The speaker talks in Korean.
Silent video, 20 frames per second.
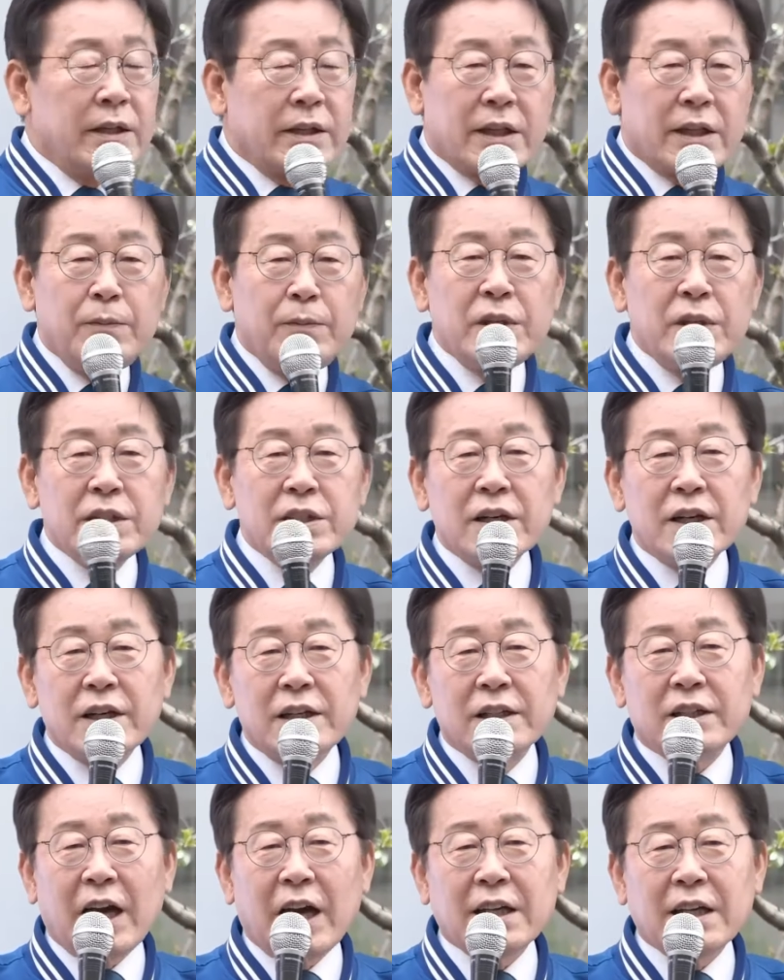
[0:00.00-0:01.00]

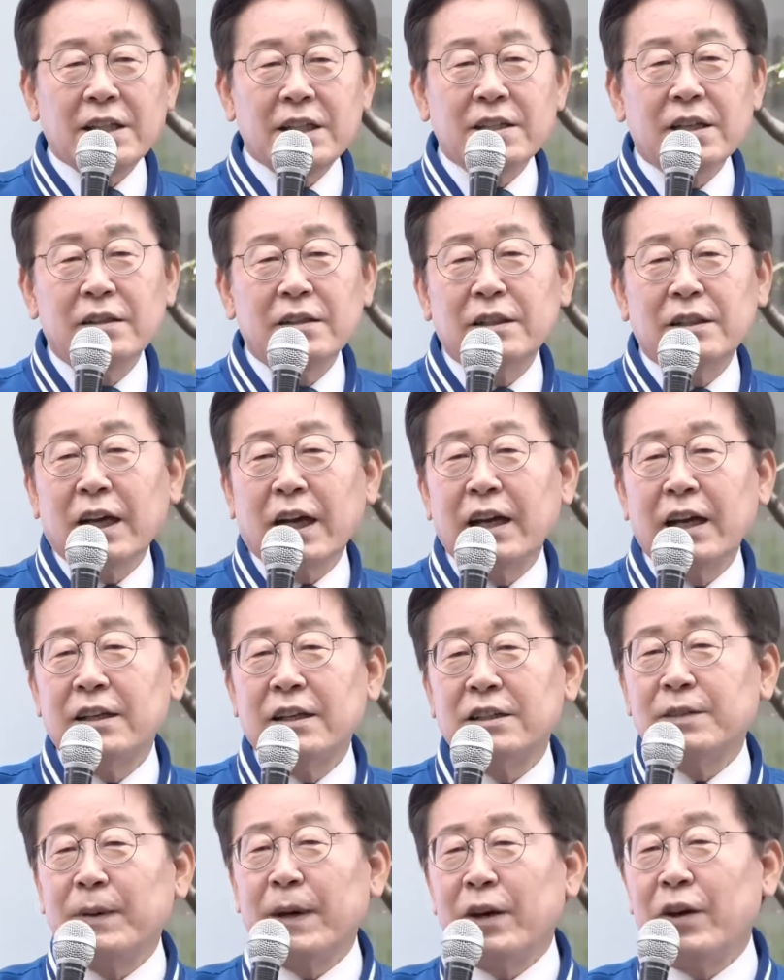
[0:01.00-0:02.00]
김민석을 다시 선택하는
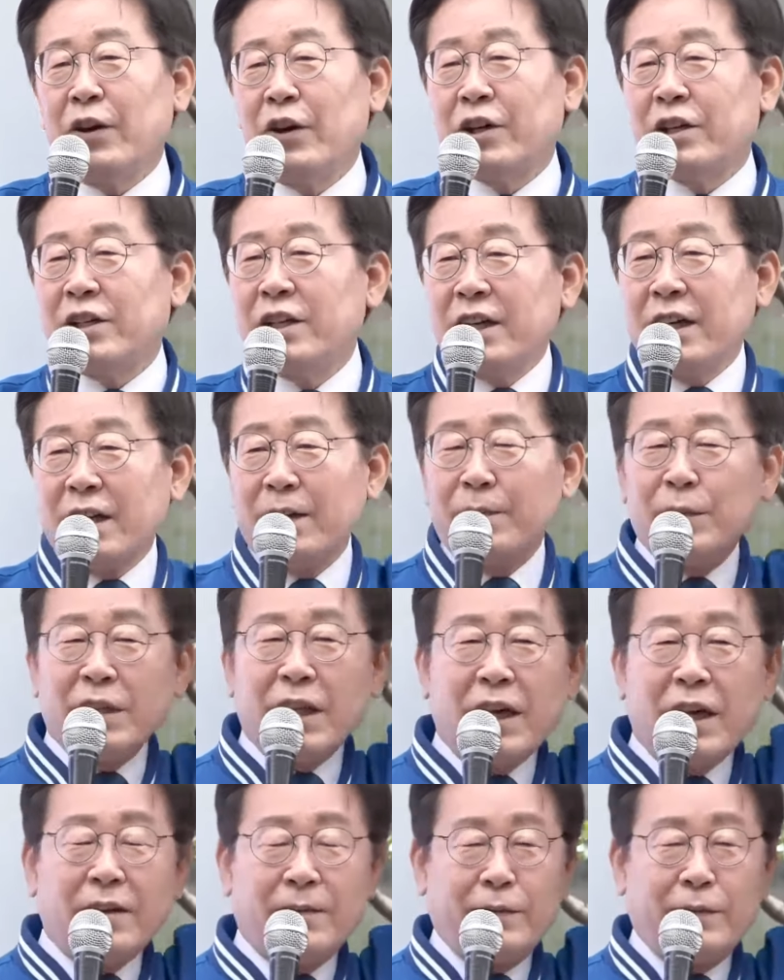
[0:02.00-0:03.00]
것이 바로 그
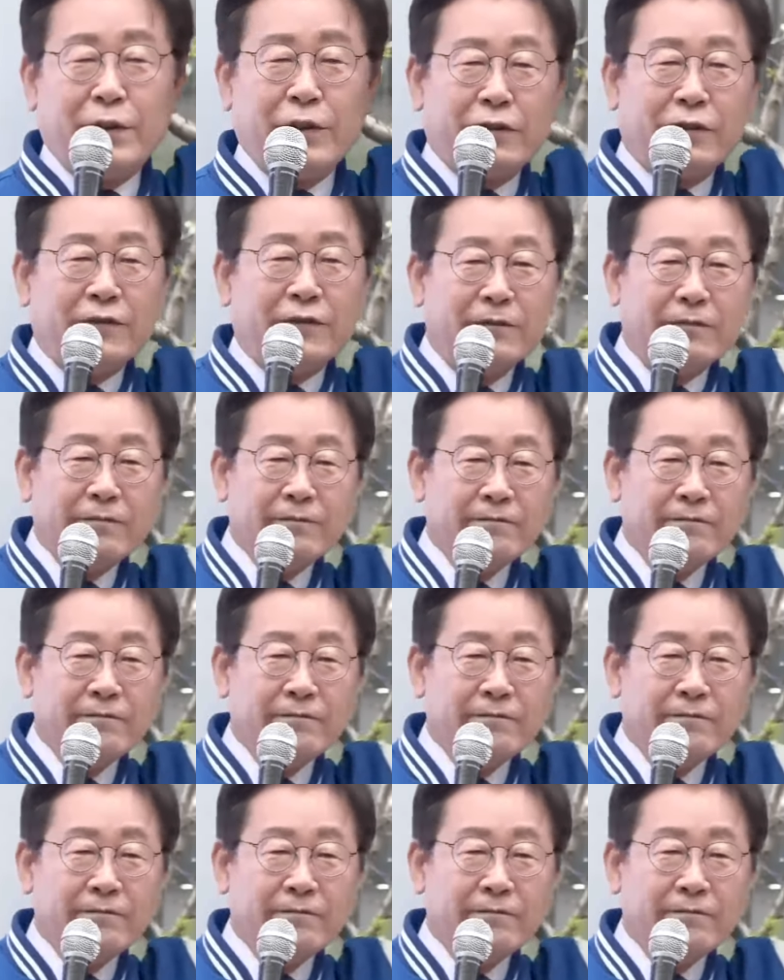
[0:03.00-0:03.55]
길입니다, 여러분.